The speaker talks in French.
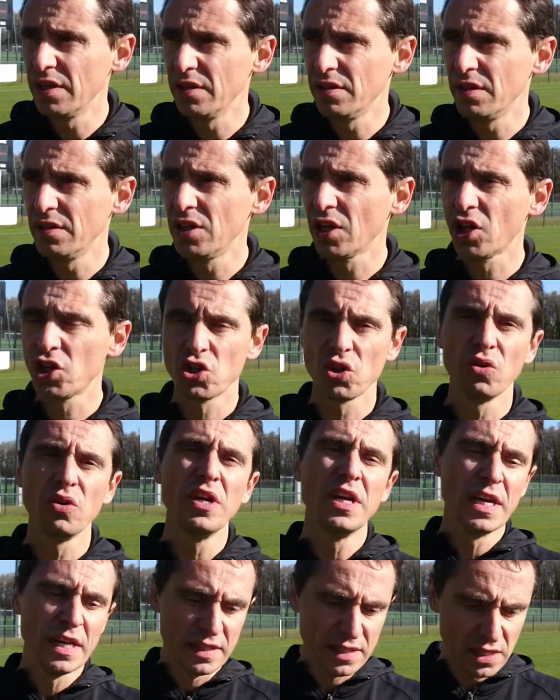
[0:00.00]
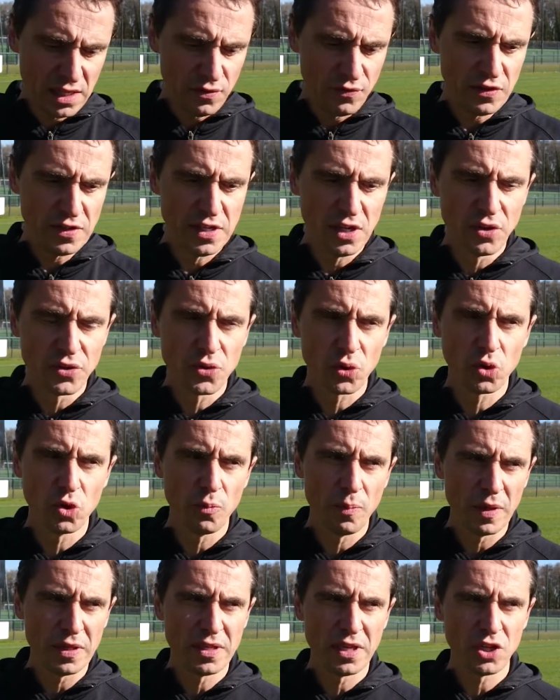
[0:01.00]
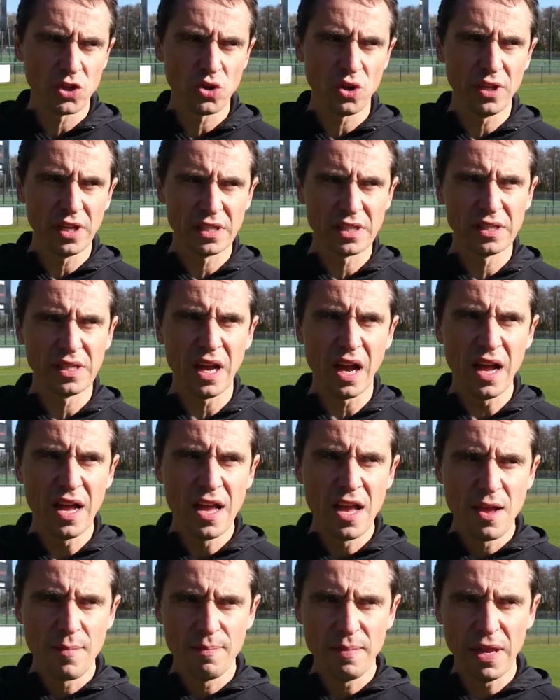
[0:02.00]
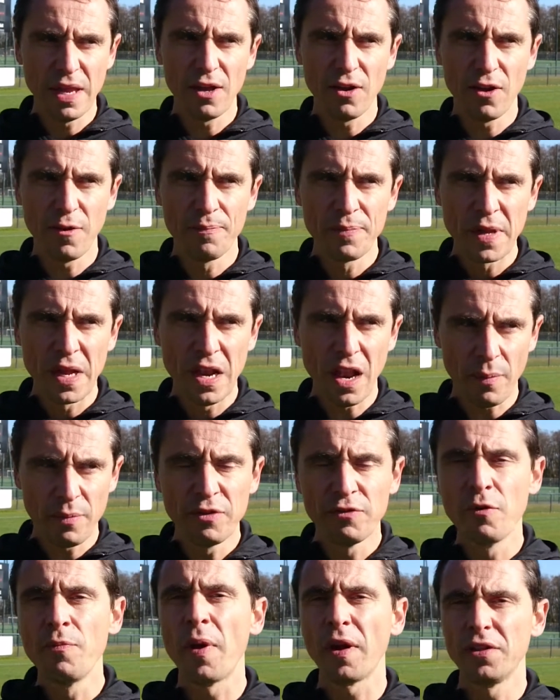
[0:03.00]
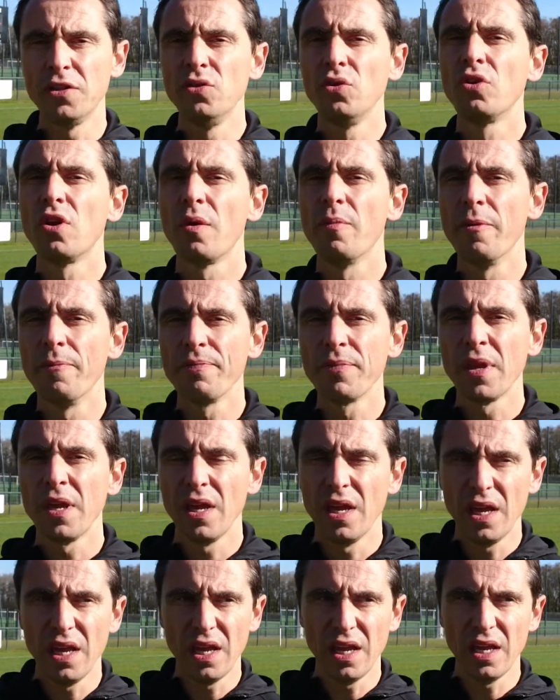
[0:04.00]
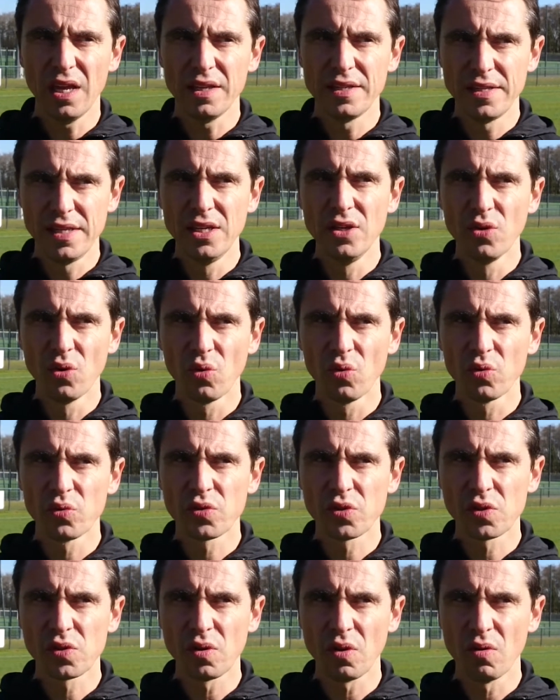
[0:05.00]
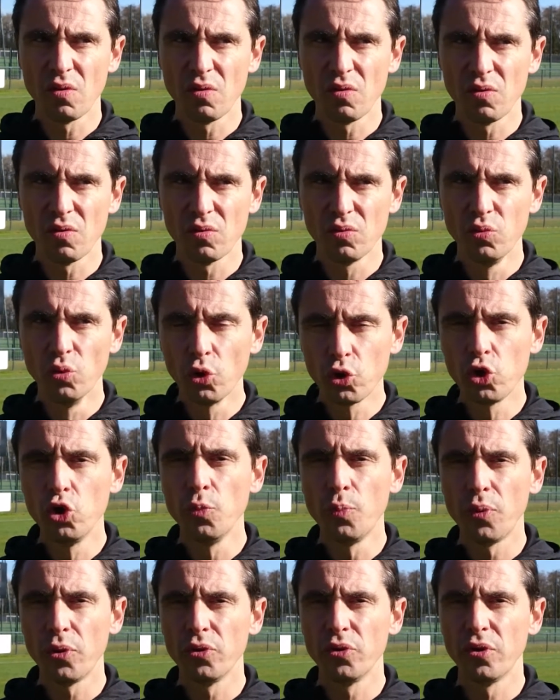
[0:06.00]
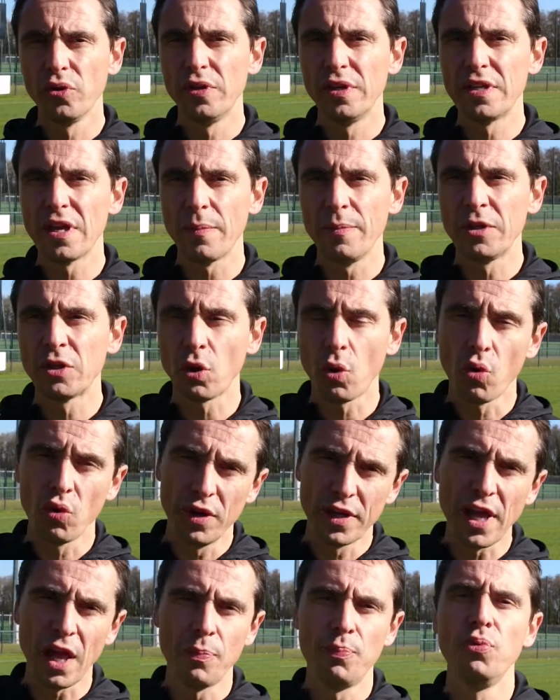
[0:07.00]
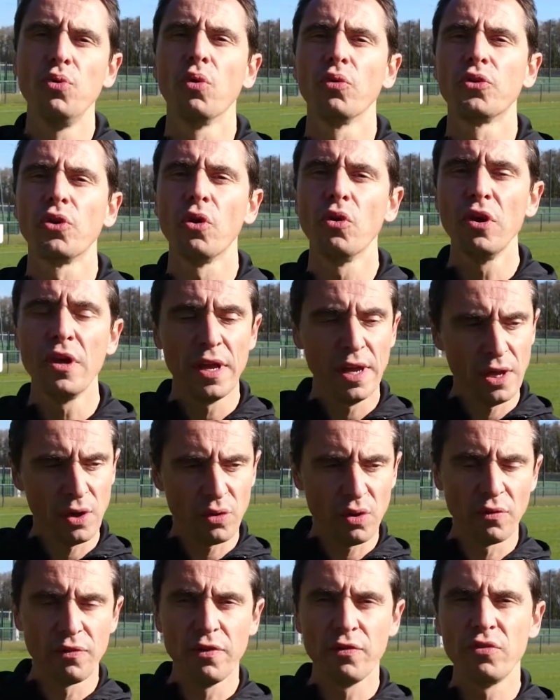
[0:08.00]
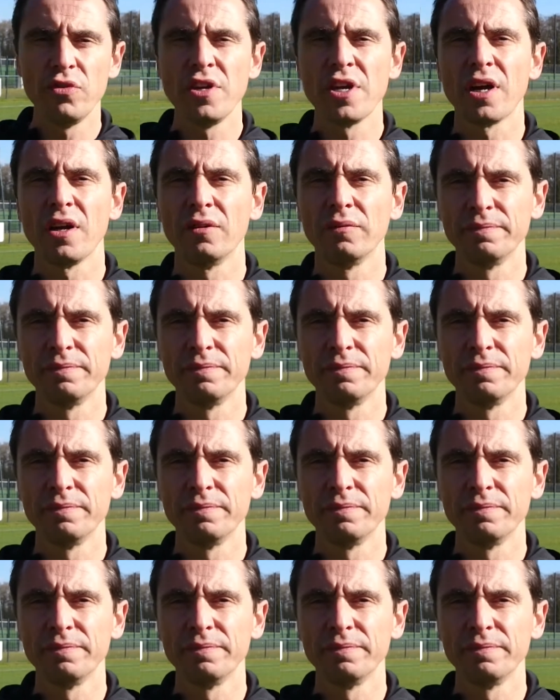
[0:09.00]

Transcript: dirigeants, c'est difficile de s'occuper de ces jeunes, etc. Mais l'arbitre fait partie du club. Et si on s'en occupe des arbitres, on les garde plus longtemps et on en fait venir.